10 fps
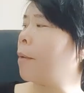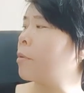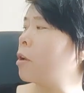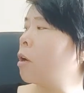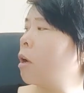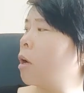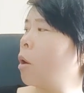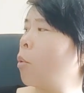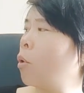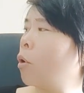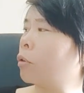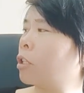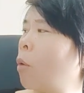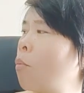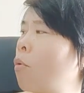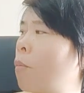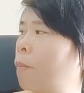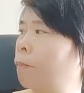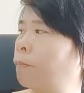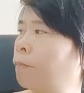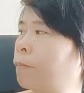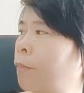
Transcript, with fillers: làm tăng số tiền thuế phải nộp,